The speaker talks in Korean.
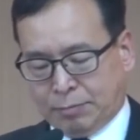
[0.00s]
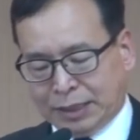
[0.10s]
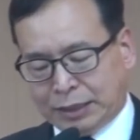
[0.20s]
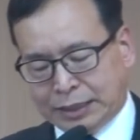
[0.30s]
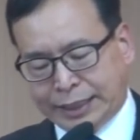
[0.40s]

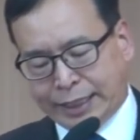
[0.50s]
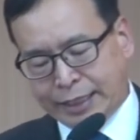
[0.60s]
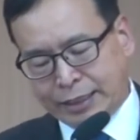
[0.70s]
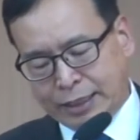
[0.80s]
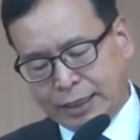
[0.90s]
마땅히
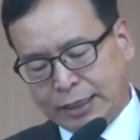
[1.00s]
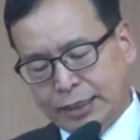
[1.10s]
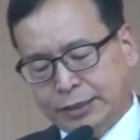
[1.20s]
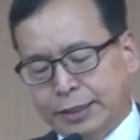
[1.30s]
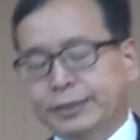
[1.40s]
해야,
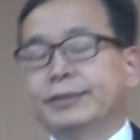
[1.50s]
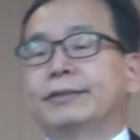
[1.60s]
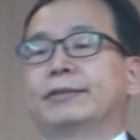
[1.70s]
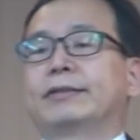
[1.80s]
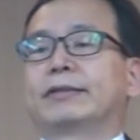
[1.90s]
행해야 되는
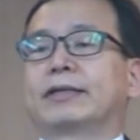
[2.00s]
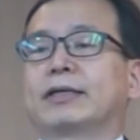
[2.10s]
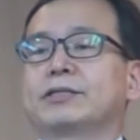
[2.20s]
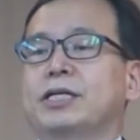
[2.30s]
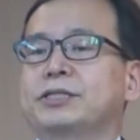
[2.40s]

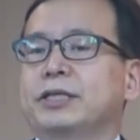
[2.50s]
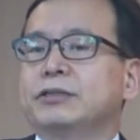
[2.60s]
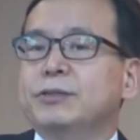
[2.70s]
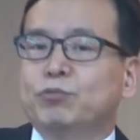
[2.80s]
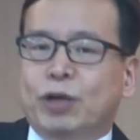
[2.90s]
자신의
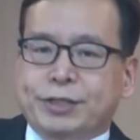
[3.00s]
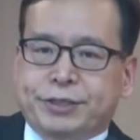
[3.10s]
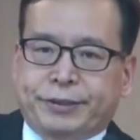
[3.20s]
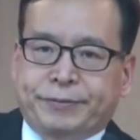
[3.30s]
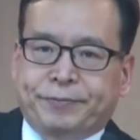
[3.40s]
의무가
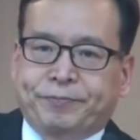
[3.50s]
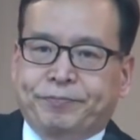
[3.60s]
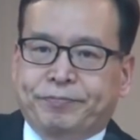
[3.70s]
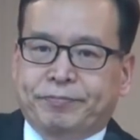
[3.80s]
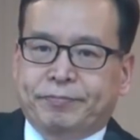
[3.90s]
있어요.
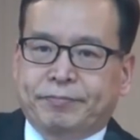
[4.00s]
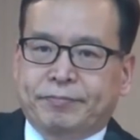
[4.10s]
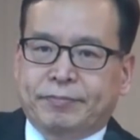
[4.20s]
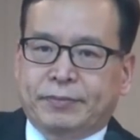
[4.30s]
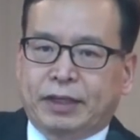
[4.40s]

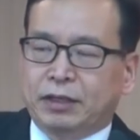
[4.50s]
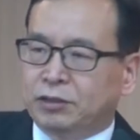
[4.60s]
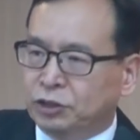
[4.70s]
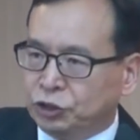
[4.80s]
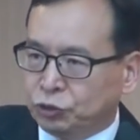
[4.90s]
예,
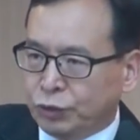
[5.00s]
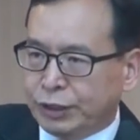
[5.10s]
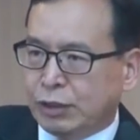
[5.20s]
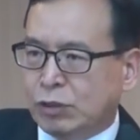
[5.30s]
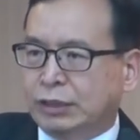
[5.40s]

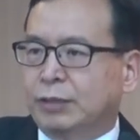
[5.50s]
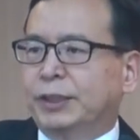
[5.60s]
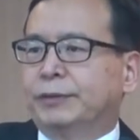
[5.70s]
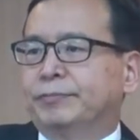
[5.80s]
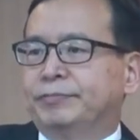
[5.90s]
그리스도인이라고
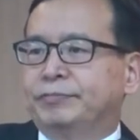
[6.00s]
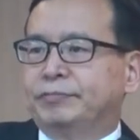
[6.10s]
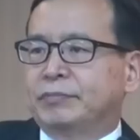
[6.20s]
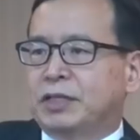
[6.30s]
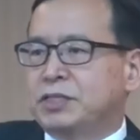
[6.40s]
한다면
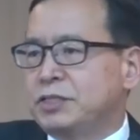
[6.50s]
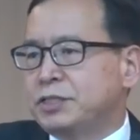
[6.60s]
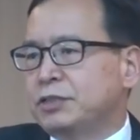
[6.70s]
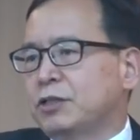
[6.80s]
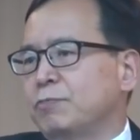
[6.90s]

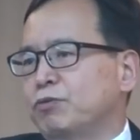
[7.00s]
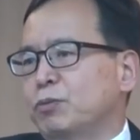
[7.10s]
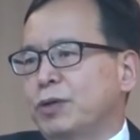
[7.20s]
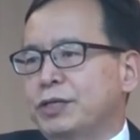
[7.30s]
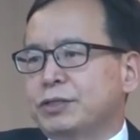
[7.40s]
실제적인
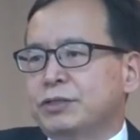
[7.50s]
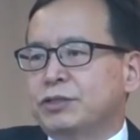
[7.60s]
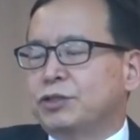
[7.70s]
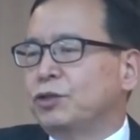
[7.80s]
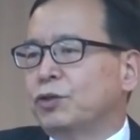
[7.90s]

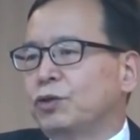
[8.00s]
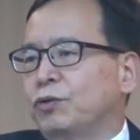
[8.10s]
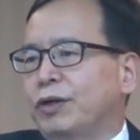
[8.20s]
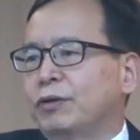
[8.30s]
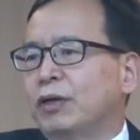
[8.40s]
부분에서 지역
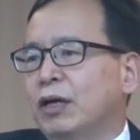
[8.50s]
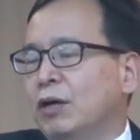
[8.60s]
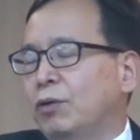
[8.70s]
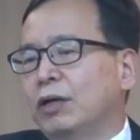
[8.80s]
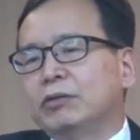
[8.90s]
교회
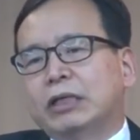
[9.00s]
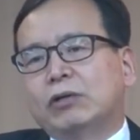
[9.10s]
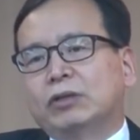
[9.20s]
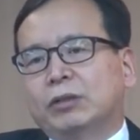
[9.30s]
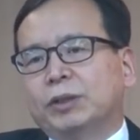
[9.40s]

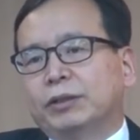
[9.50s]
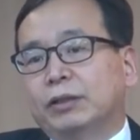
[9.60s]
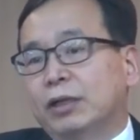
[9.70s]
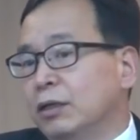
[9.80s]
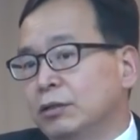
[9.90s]
회원이라고 한다면
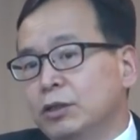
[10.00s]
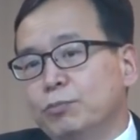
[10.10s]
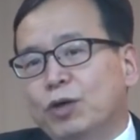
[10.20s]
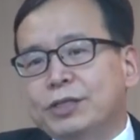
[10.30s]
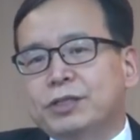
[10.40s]

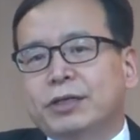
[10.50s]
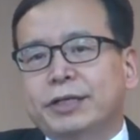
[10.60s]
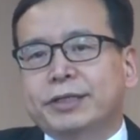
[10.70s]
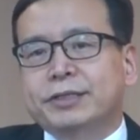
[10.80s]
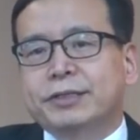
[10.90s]
의무가 있을 거
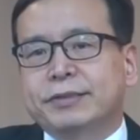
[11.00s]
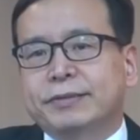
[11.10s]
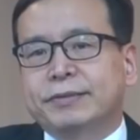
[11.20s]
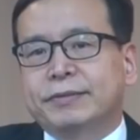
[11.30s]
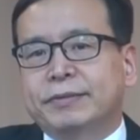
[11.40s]
아니겠어요?
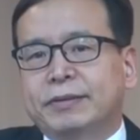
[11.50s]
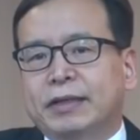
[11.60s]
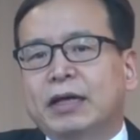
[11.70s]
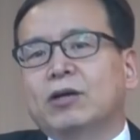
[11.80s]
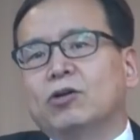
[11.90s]

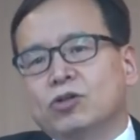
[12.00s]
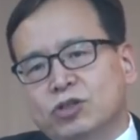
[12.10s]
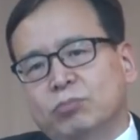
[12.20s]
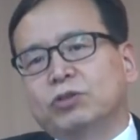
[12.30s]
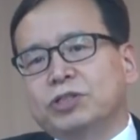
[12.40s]

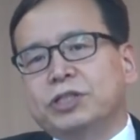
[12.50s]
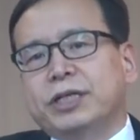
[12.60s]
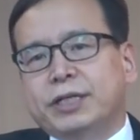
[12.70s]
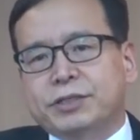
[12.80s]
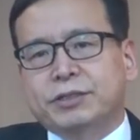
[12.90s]
거기서부터
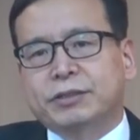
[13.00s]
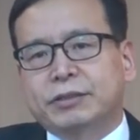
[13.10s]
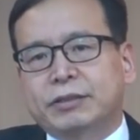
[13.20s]
시작해서